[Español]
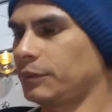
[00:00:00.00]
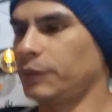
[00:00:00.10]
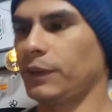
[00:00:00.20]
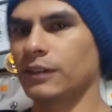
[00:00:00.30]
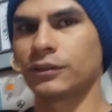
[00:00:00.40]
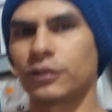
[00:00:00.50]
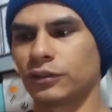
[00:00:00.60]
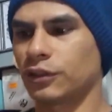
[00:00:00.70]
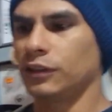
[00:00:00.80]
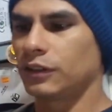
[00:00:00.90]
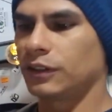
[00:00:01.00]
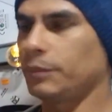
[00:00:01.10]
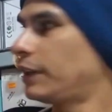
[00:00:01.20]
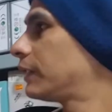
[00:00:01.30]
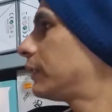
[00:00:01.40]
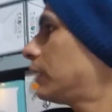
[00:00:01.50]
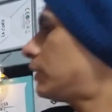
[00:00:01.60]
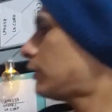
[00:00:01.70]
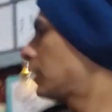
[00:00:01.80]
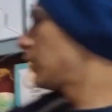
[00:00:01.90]
Bien, ven, con su control. de
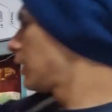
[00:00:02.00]
PlayStation.